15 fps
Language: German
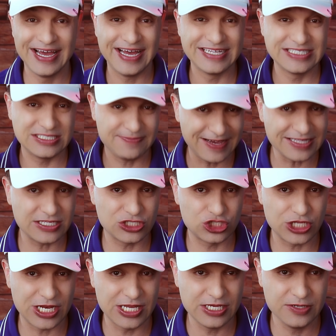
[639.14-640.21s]
An zweiter
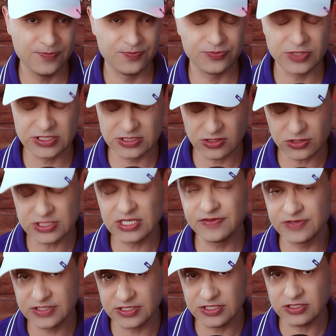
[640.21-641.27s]
Stelle, das ist auch
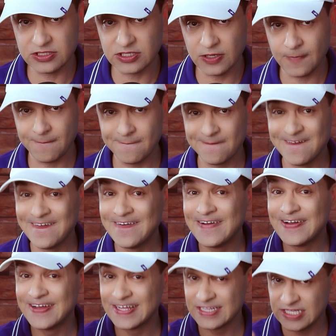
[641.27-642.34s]
sehr wichtig, ja,
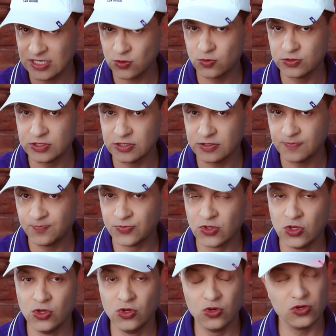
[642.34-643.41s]
der Kunde.
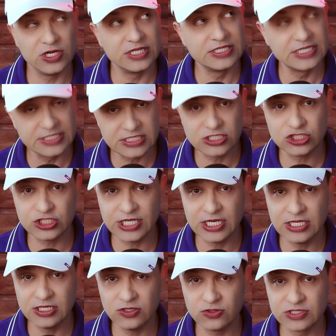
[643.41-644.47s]
Und an dritter
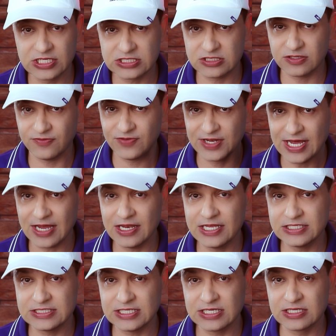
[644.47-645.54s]
Stelle, und das
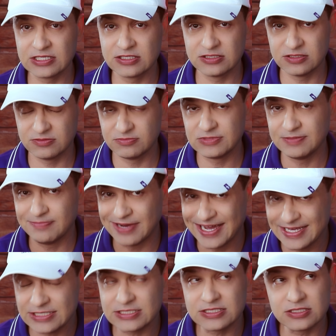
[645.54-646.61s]
vernachlässigen die
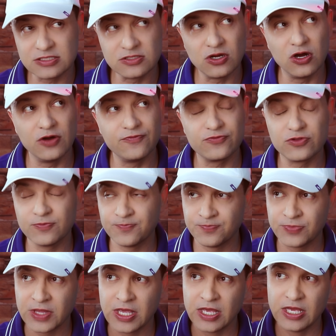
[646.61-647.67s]
meisten oft,
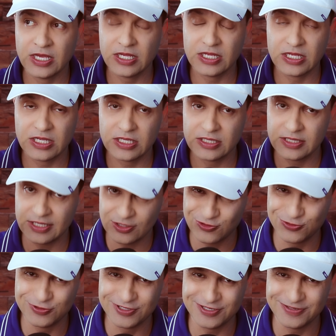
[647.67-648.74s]
der
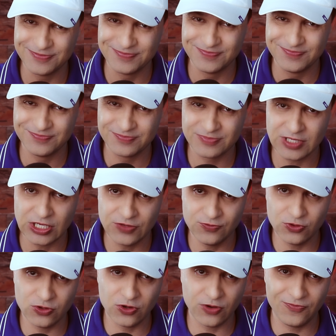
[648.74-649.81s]
Kunde. Ich
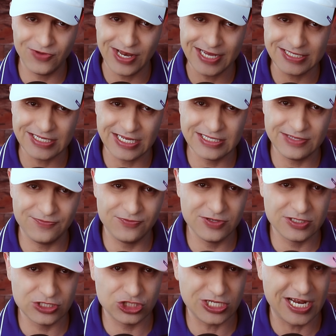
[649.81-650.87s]
würde noch vielleicht an die
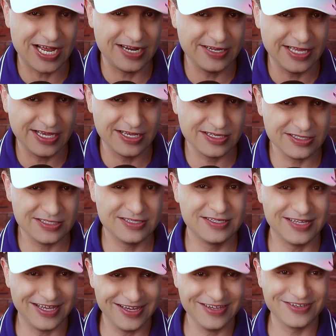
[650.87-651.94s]
vierte Stelle anhängen.
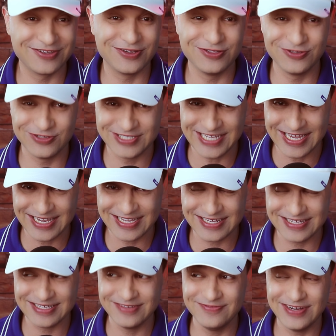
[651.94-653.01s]
Na, könnt ihr euch
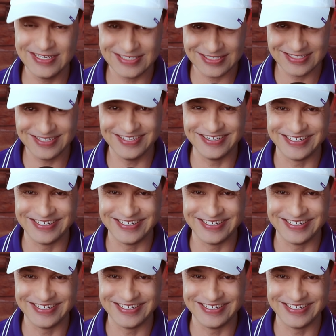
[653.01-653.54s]
denken, was?